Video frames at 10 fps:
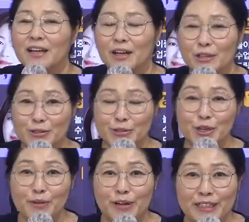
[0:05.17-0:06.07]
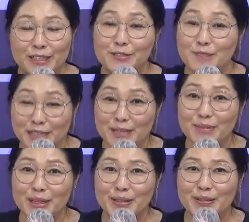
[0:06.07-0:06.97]
어, 수업에 관해서
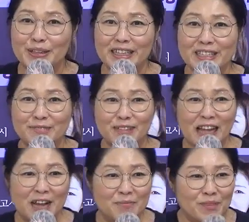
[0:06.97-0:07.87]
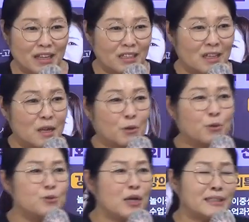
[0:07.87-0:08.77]
말씀드리도록 하겠습니다.
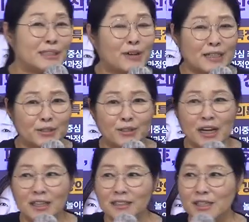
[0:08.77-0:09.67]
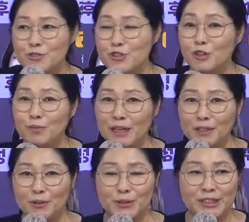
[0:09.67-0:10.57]
교수학습 과정안을
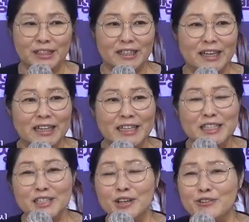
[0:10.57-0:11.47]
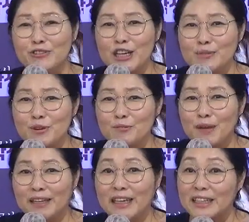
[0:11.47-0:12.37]
수업하는 곳은 이지선 유아이명
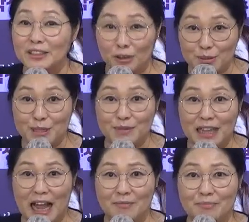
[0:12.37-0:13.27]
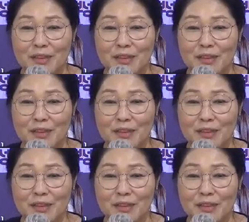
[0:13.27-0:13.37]
밖에는 없습니다.